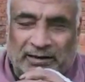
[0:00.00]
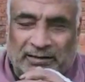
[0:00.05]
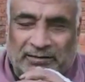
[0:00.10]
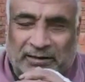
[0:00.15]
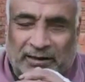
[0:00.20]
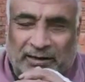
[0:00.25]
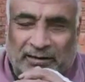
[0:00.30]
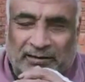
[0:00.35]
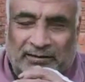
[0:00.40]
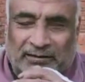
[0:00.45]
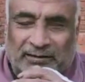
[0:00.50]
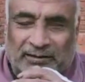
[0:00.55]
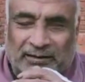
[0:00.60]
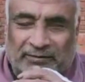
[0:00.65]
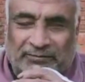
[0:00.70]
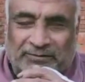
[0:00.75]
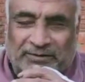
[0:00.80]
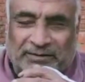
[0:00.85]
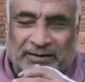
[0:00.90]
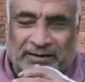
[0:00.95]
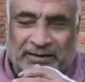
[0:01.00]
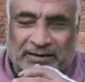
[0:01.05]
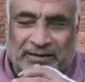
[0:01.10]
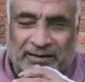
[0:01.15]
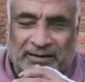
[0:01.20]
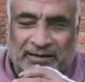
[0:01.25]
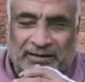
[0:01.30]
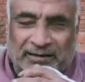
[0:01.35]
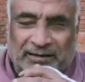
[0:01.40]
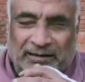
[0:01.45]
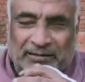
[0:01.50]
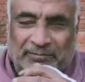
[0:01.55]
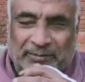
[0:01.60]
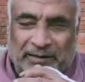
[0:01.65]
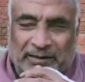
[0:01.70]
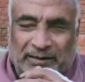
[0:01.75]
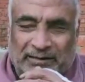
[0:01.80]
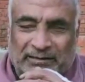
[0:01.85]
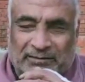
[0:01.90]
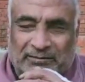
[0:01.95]
طردت نفس لما
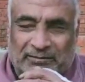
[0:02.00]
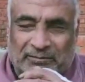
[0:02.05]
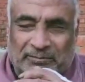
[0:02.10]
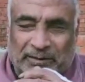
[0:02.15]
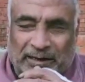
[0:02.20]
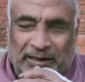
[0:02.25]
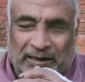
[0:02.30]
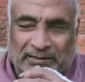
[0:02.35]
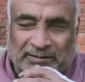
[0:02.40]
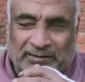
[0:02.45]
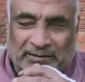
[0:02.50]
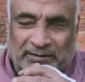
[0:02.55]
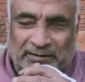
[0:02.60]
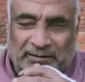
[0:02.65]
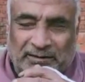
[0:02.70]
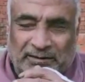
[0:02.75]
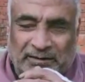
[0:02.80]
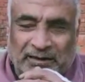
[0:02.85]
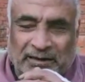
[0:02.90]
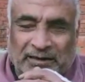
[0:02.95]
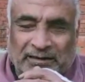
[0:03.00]
لقيت معاكسيني